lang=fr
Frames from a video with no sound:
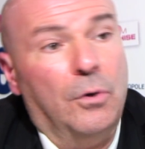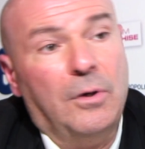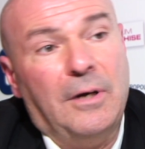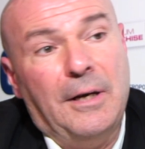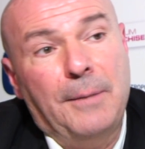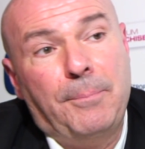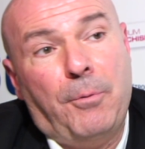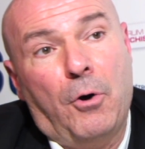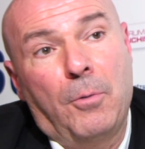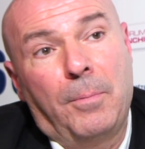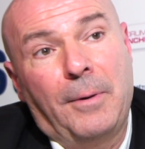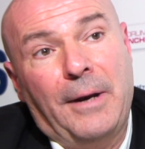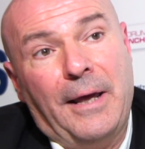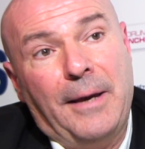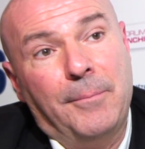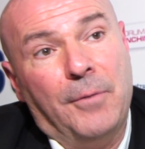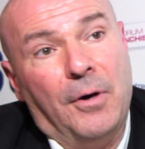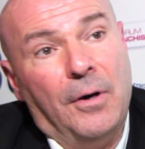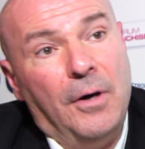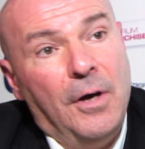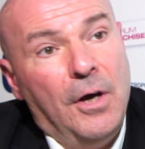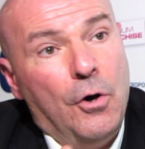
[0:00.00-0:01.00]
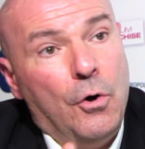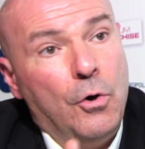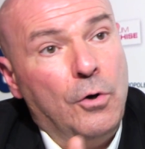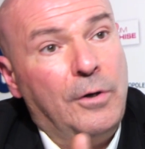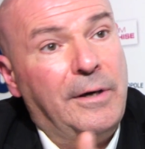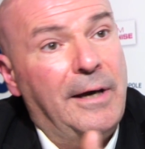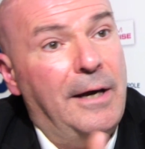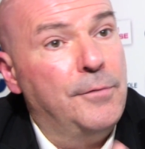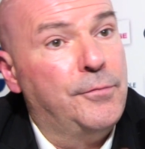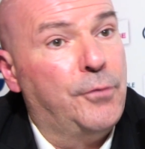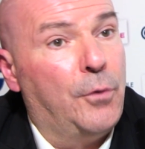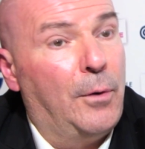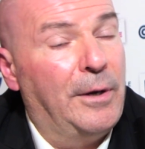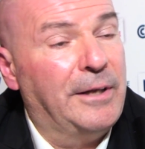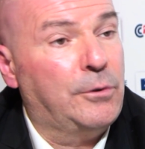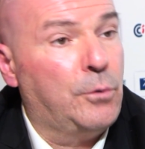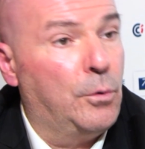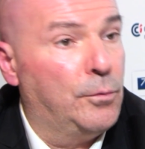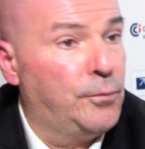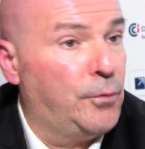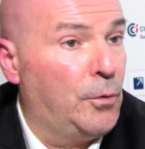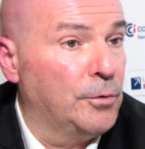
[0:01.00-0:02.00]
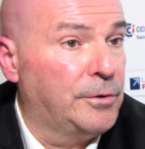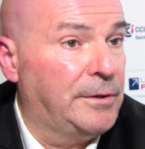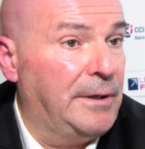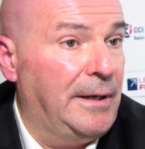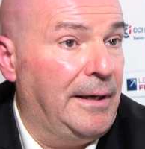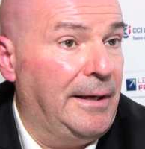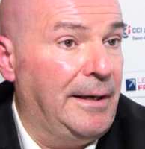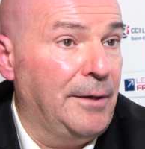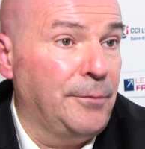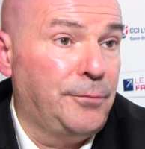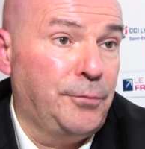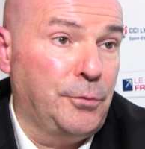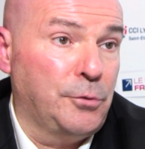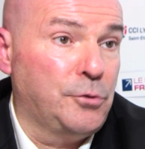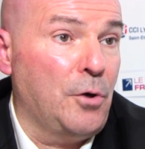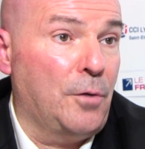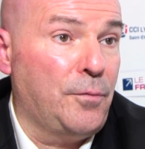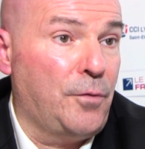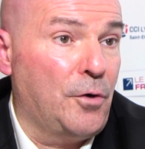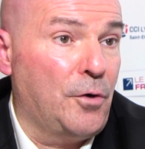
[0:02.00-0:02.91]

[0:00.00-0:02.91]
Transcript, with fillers: Donc les problèmes auxquels vont être confrontés les futurs